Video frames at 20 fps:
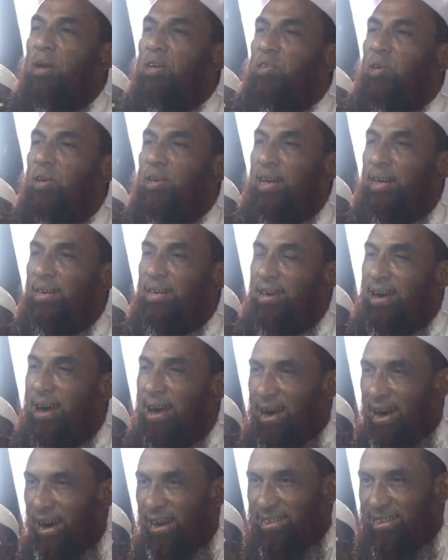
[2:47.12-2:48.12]
বলার দরকার কি
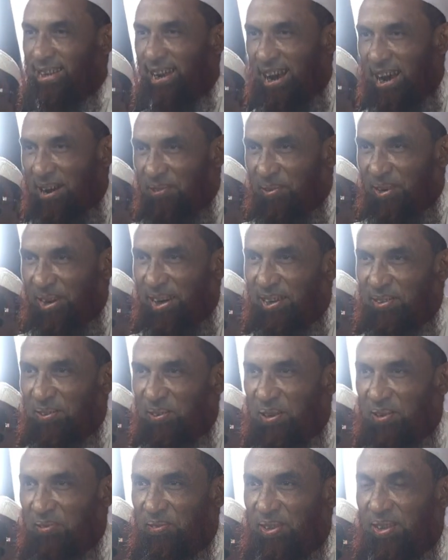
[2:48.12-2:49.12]
আসসালামু
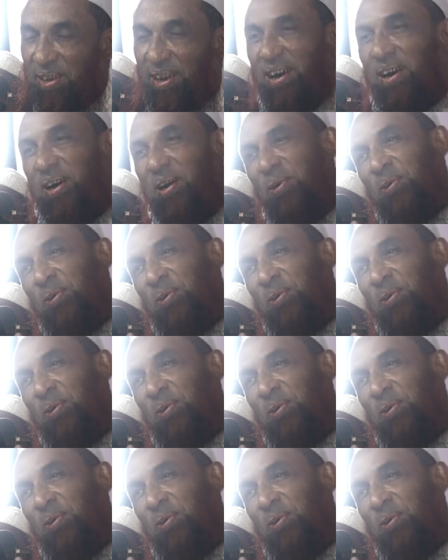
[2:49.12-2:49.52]
আলাইকুম রহমতুল্লাহ